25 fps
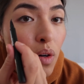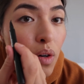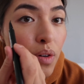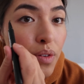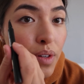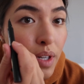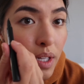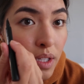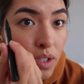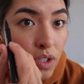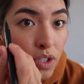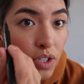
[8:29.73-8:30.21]

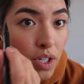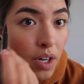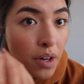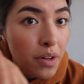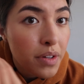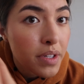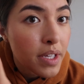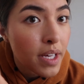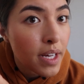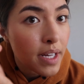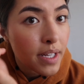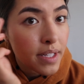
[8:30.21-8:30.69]
Und dann
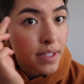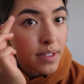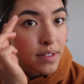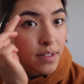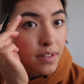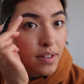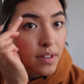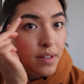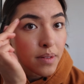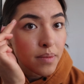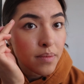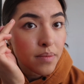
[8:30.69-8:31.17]
schaue ich halt,
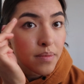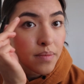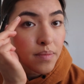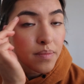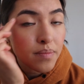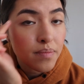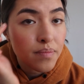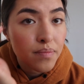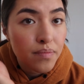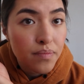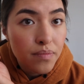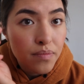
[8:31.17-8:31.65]

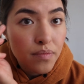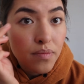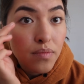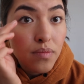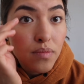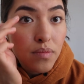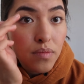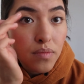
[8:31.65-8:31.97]
ähm,